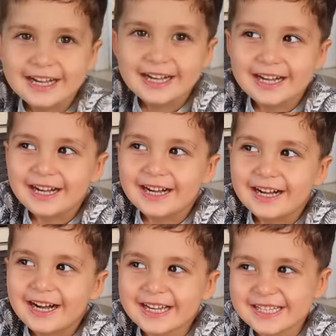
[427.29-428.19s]
şeyi
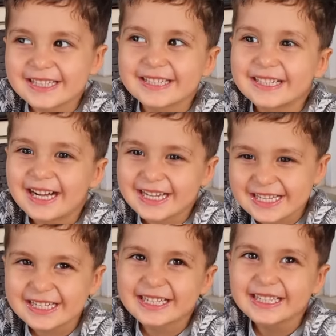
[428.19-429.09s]
gördün ya. Kapat
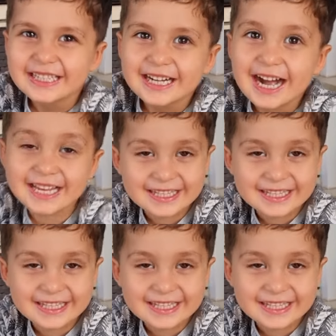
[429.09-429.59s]
gözlerini.